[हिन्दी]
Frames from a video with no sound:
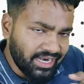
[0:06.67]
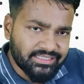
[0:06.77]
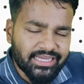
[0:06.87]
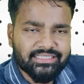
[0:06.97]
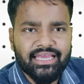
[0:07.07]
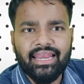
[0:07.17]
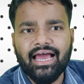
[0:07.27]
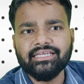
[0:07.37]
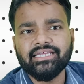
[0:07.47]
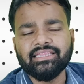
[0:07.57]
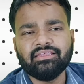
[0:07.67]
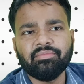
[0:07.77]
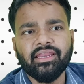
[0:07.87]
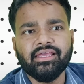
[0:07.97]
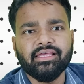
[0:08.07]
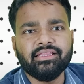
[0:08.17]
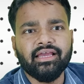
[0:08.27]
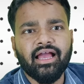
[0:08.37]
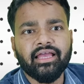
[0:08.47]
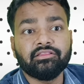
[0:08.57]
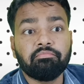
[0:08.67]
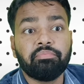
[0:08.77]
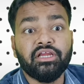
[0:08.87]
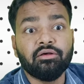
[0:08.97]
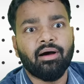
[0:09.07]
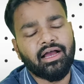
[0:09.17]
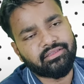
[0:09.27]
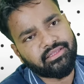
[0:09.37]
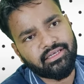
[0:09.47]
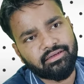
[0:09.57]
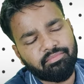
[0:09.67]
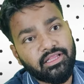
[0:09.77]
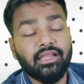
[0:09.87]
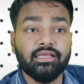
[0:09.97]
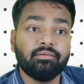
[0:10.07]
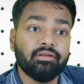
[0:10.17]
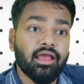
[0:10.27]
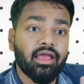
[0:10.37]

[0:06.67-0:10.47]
डेट जैसे ही लास्ट आती मैंने ये देखा एकदम भीड़ भागती है पता नहीं